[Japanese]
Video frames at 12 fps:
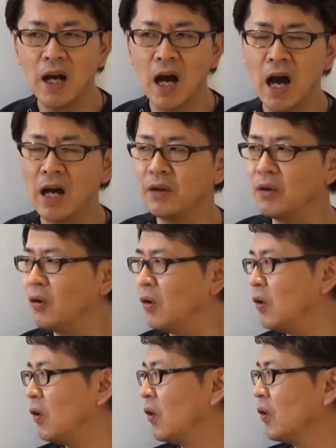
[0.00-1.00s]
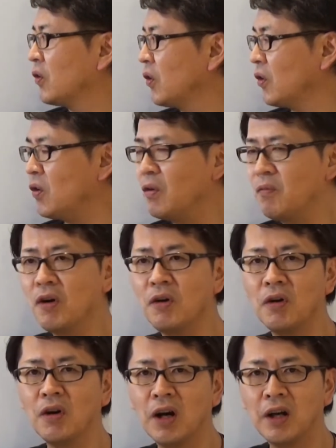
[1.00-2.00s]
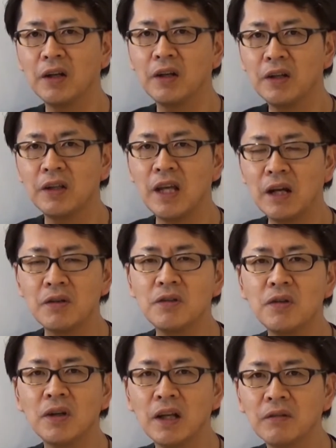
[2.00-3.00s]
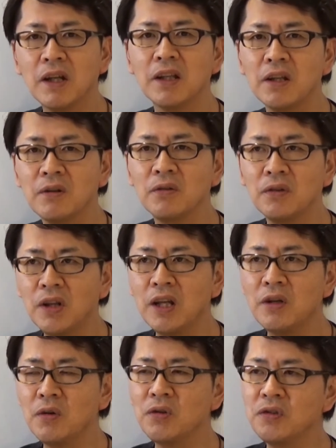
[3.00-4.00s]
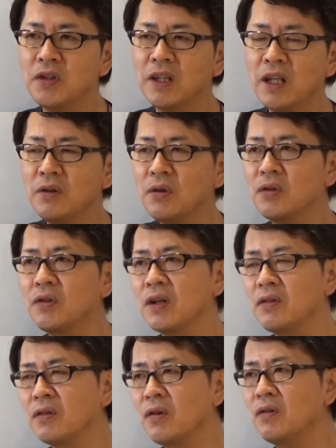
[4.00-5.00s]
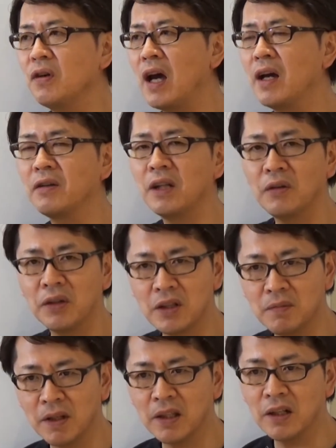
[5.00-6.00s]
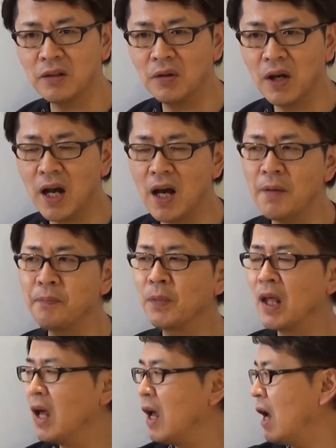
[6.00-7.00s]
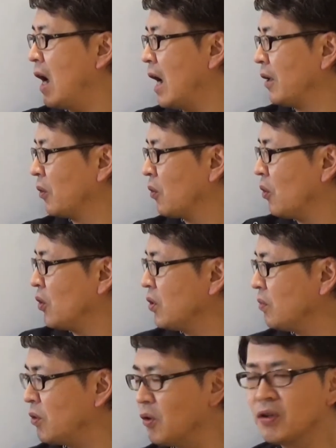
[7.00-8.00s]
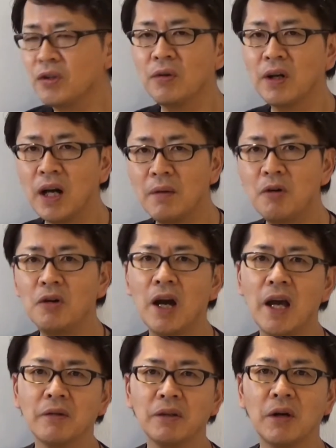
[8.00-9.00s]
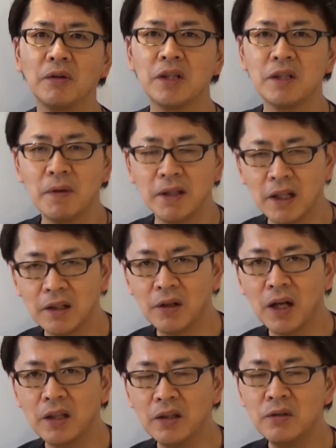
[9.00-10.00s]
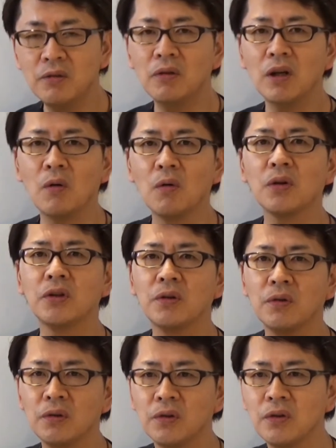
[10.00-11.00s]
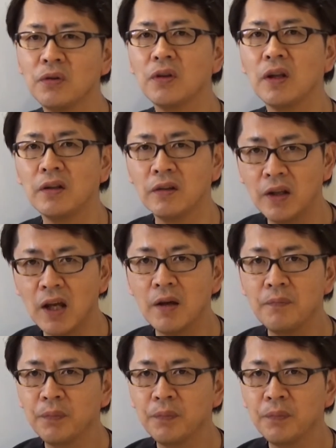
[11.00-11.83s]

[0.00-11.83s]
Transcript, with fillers: あのそれをもうやる必要がなくなってくるので腰痛だったら腰痛がすごく早く治ってしまったりとかあのこういう病気とかも早く治ってしまったりとかっていうことが起こってくるっていうことなんですね。